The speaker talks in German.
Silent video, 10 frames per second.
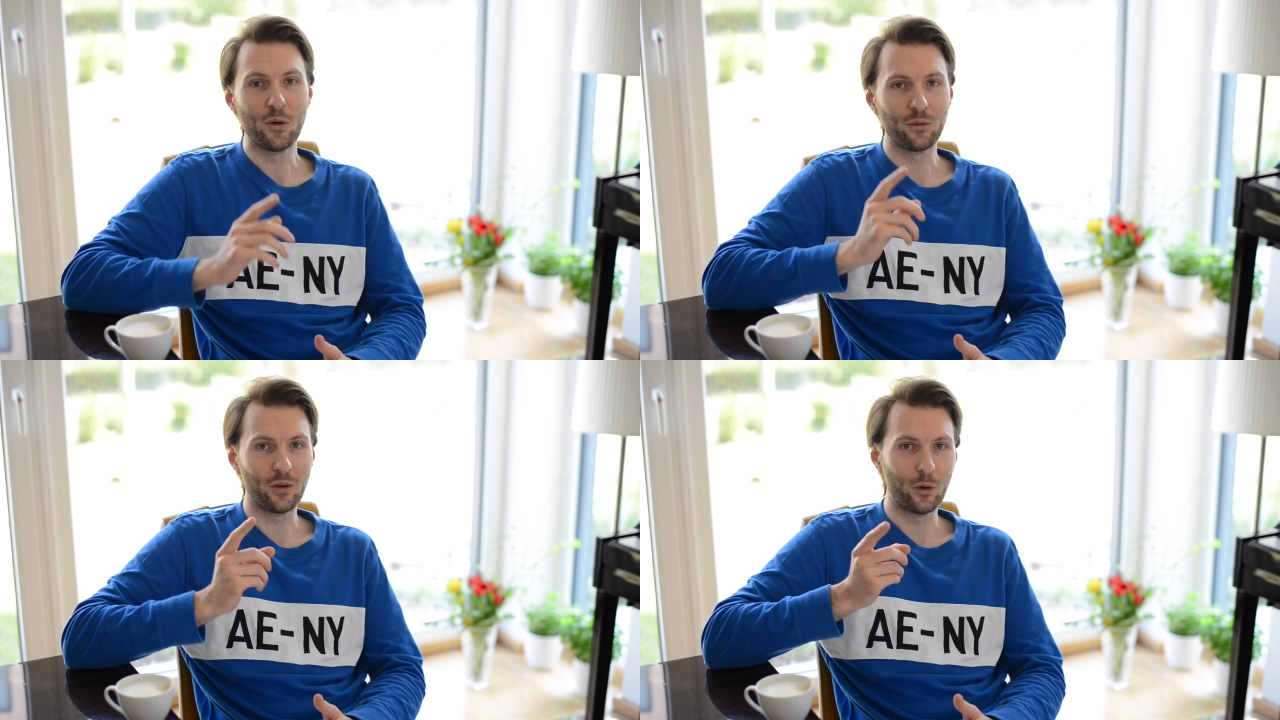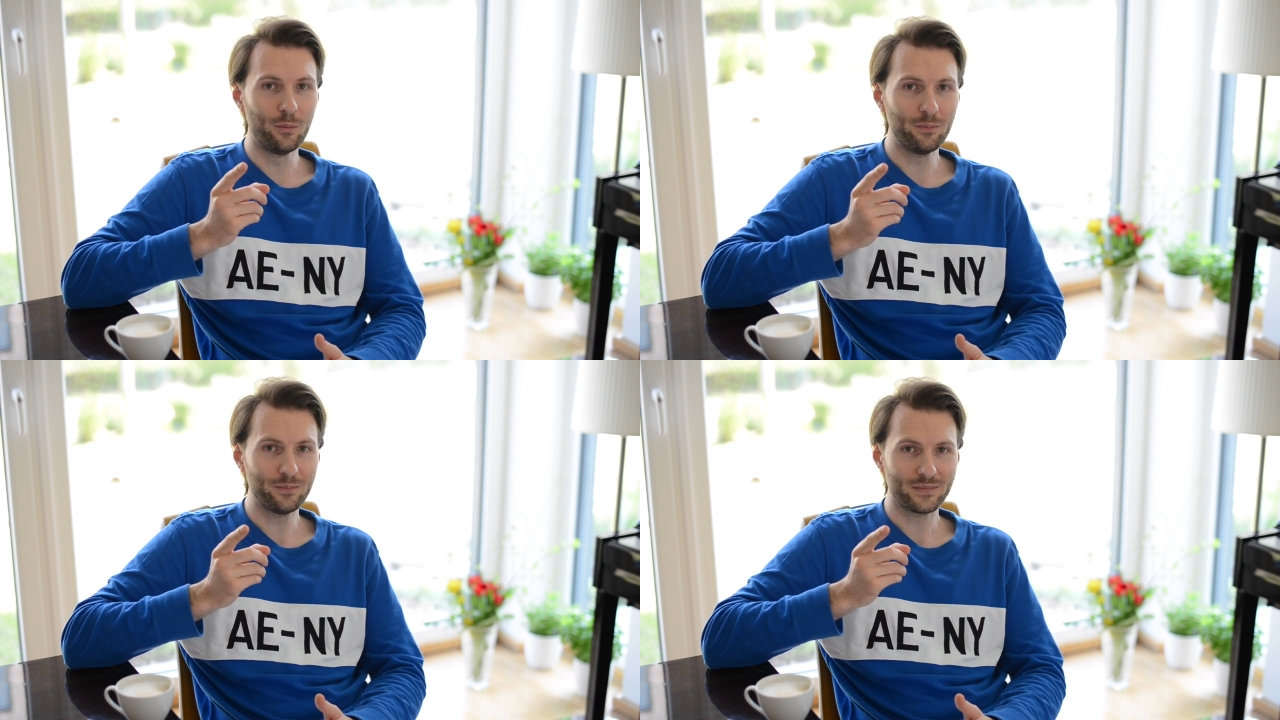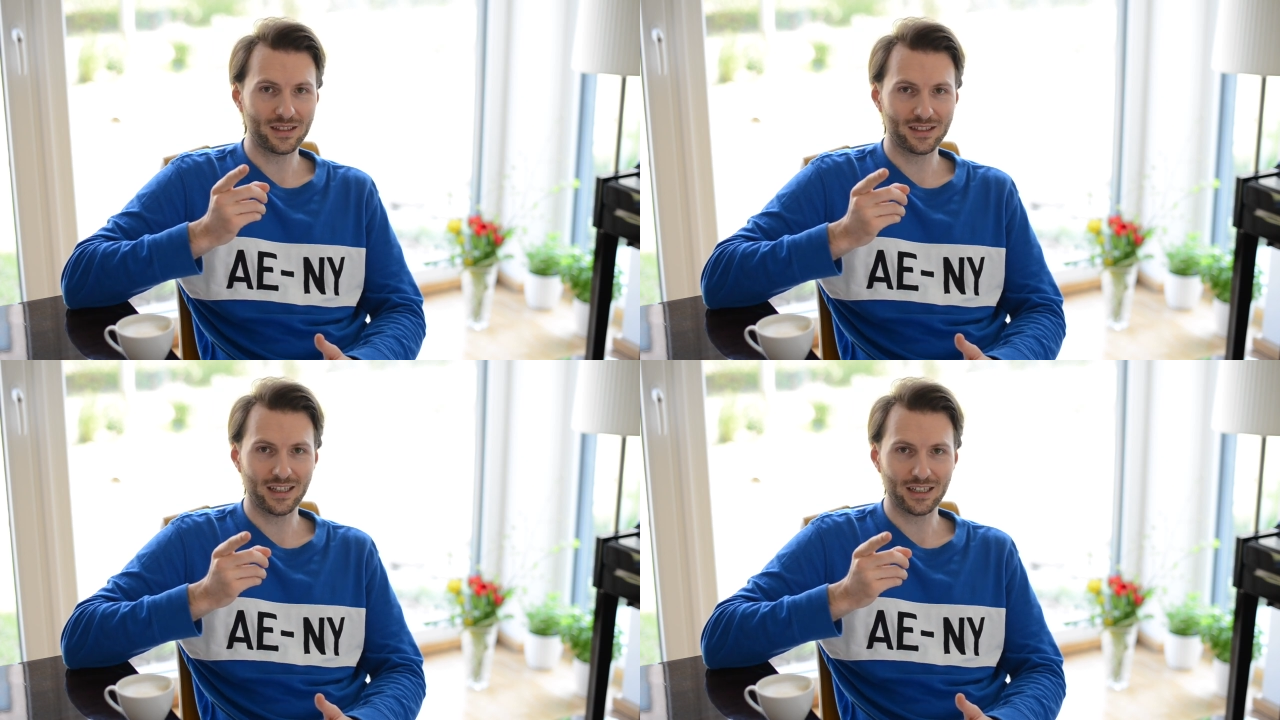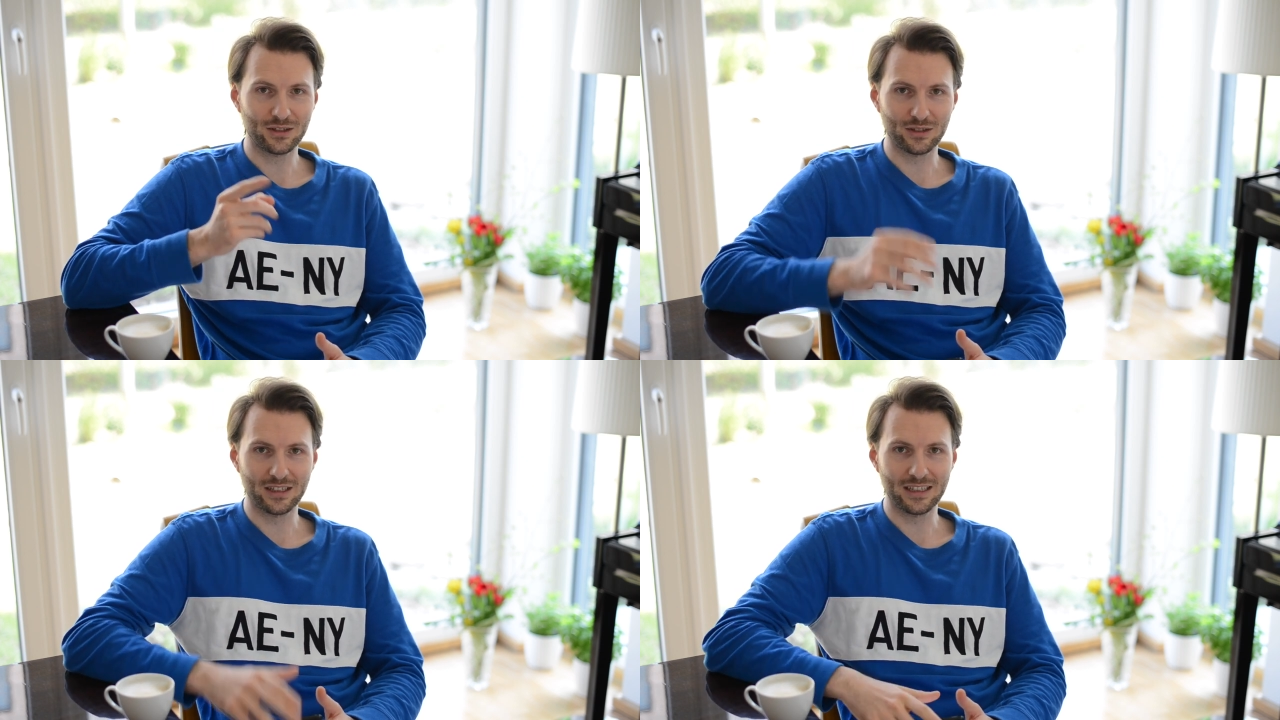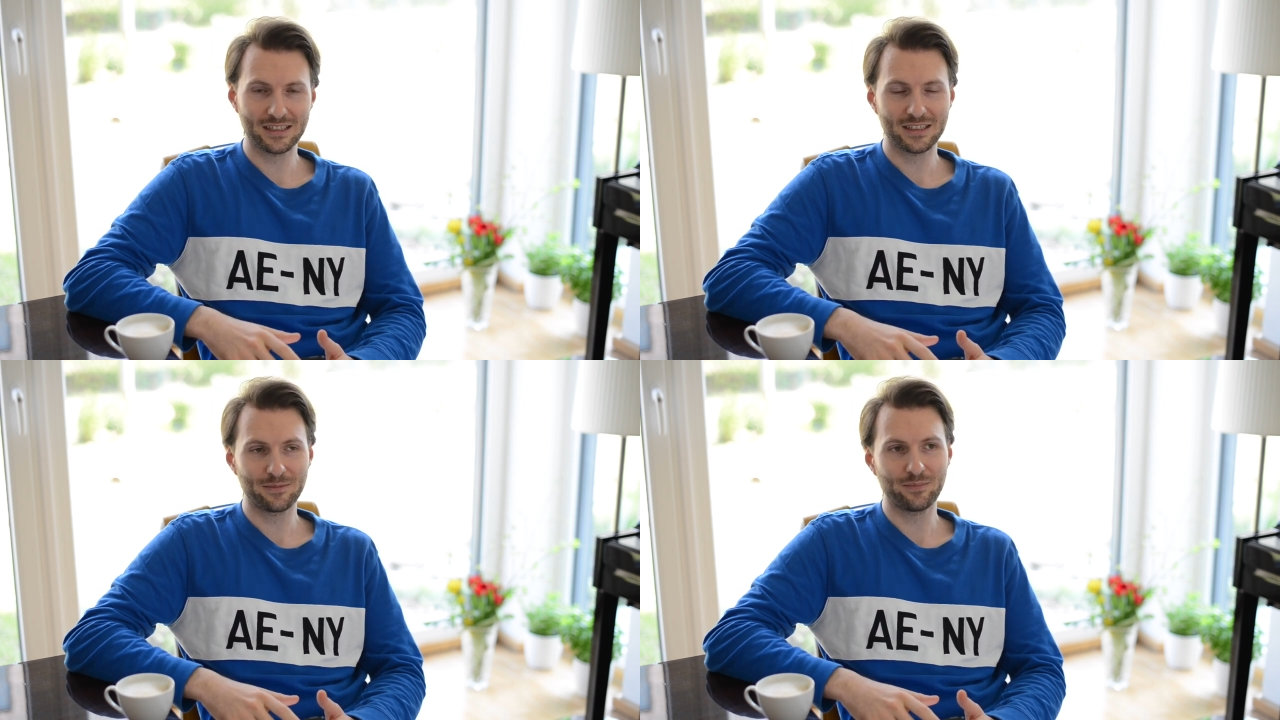Und warum? Das sage ich euch
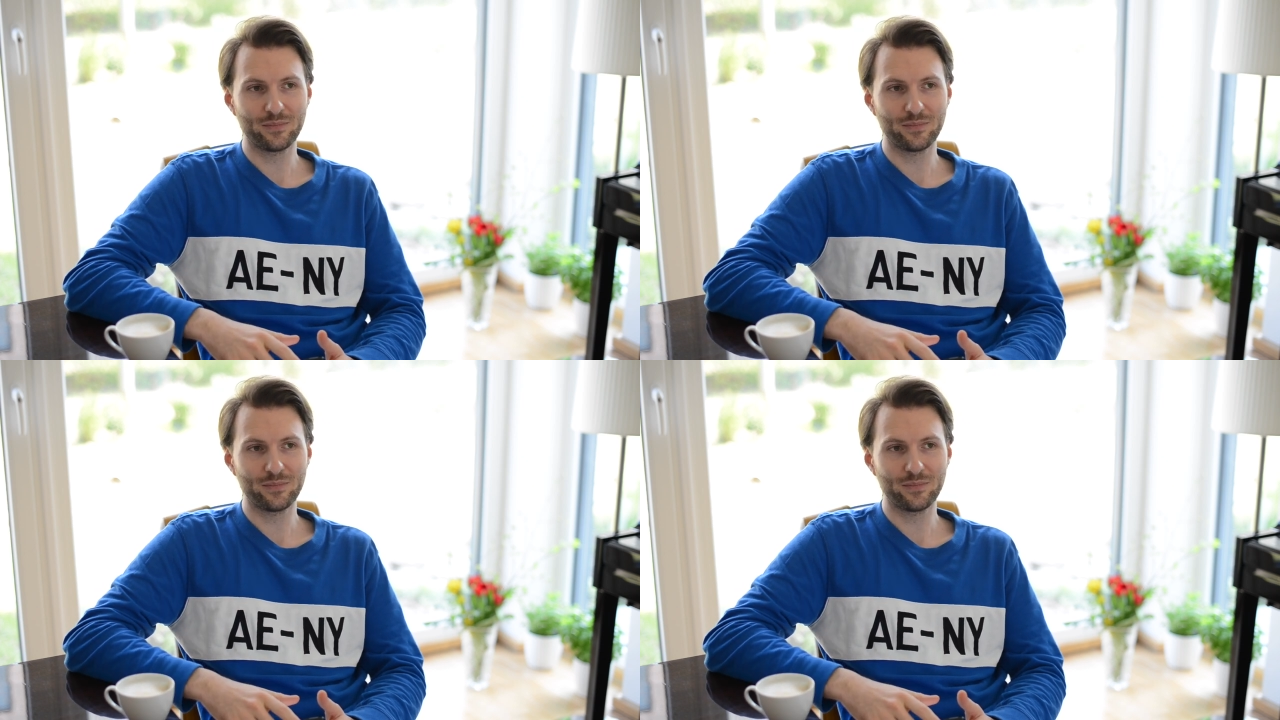jetzt.